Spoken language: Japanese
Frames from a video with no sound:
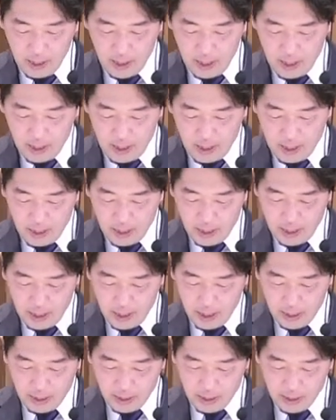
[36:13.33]

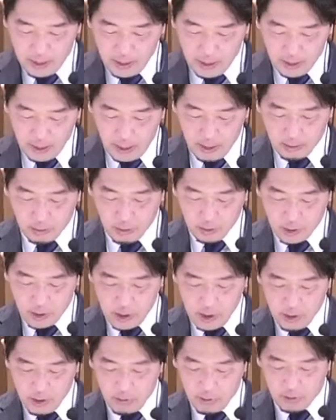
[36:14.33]
えー、最後の
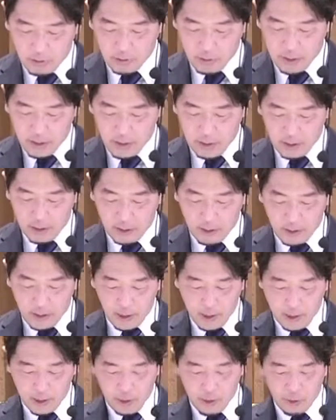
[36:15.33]
金曜日のさらなる
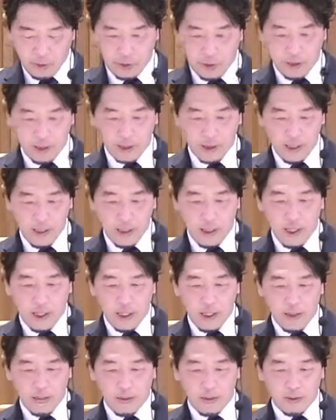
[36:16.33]
研究の中で
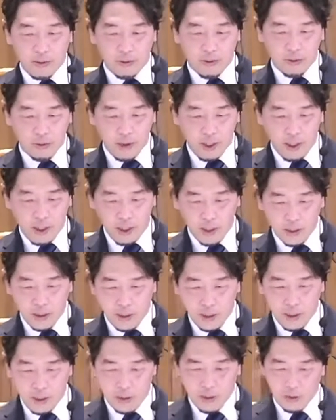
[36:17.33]
このような
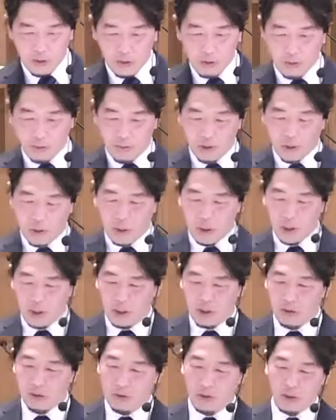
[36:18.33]
キリストへの道
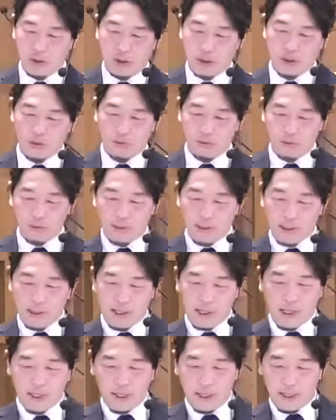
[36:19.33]
のですね言葉
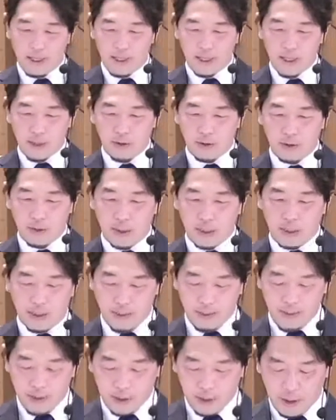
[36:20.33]
が引用され
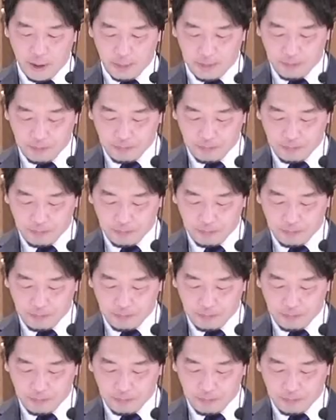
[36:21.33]
ていました。